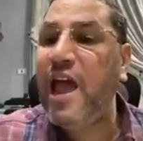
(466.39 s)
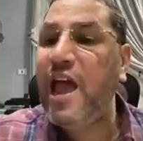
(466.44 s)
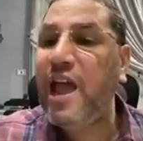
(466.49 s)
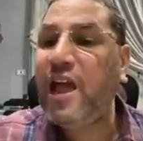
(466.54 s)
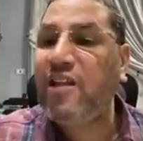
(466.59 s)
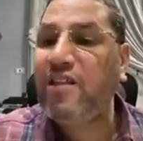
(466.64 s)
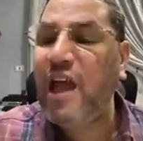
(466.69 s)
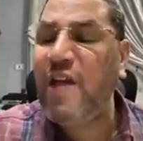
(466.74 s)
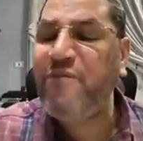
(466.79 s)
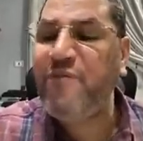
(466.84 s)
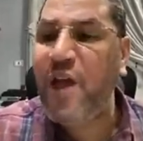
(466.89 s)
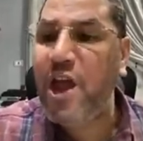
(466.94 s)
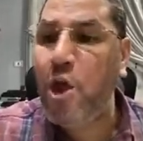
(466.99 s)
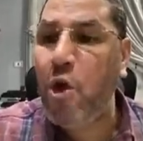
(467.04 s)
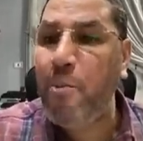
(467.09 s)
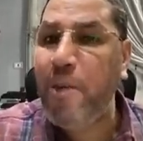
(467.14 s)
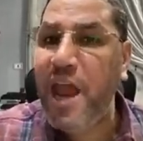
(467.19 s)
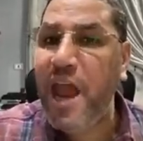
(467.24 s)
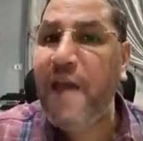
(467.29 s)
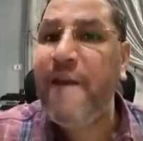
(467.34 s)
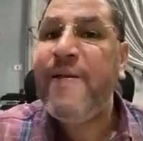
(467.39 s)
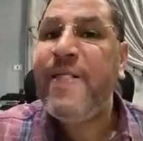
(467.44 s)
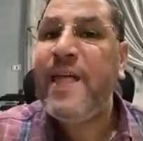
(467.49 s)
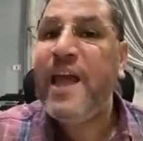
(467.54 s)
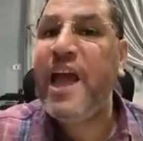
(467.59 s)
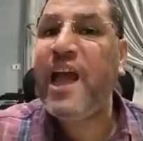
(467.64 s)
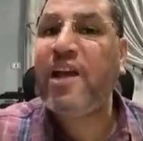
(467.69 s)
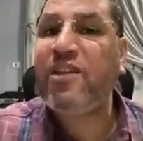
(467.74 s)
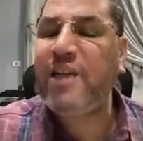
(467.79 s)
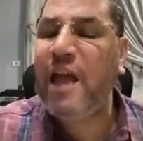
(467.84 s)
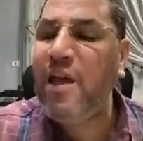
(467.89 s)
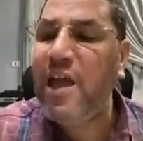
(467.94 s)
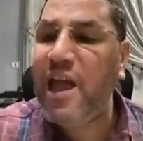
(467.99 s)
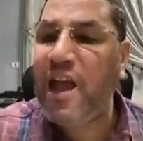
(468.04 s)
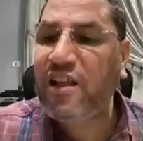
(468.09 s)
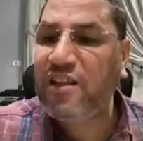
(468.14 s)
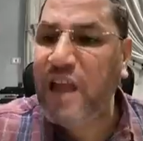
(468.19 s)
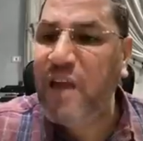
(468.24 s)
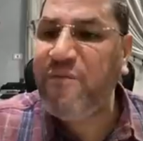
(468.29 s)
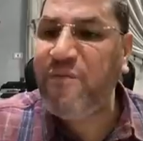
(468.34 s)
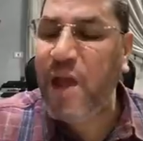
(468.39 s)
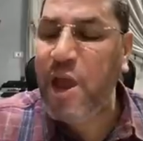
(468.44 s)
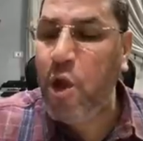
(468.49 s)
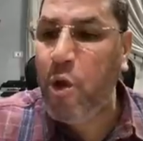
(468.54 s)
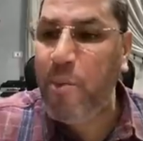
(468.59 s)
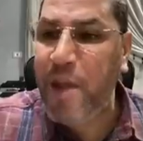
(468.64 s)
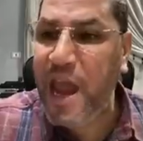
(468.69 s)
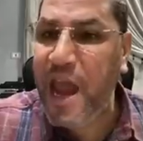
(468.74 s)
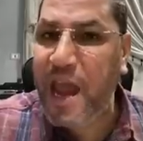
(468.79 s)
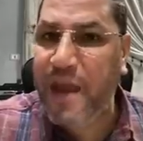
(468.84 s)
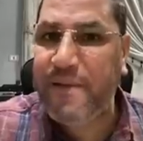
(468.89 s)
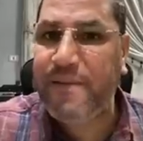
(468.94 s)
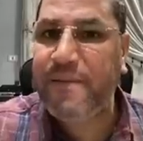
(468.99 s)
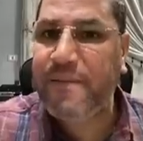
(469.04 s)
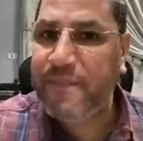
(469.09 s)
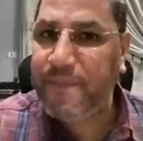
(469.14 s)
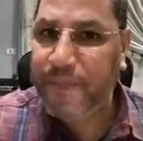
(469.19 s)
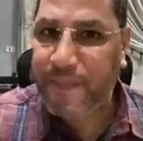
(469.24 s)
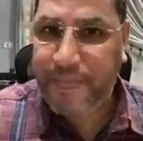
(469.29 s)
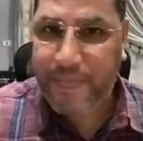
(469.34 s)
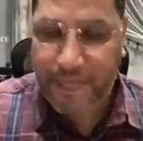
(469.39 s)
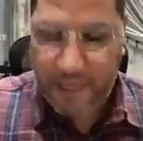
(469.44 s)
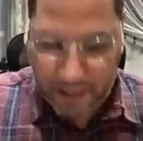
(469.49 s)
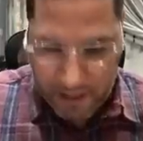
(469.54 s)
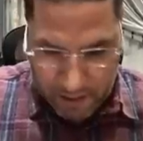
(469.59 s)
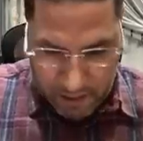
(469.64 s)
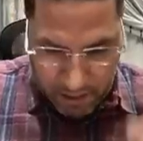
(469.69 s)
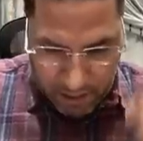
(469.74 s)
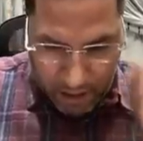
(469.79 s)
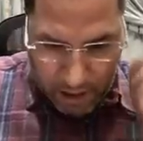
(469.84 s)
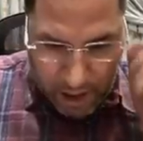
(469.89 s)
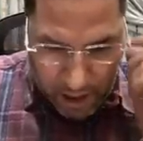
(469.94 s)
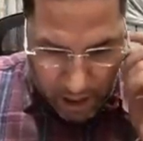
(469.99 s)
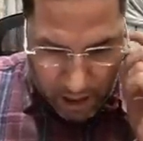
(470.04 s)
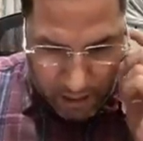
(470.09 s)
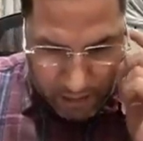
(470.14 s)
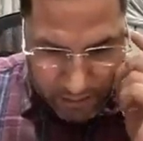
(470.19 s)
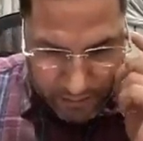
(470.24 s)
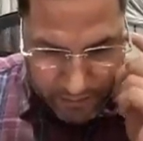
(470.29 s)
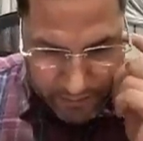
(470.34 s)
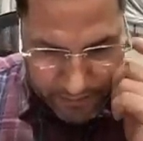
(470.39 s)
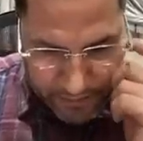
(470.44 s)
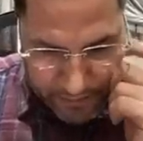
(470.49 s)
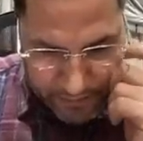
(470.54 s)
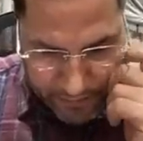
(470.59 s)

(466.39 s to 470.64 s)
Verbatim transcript: اختفى يومين اخت... اختفى يومين قلت إيه دلوقتي آه.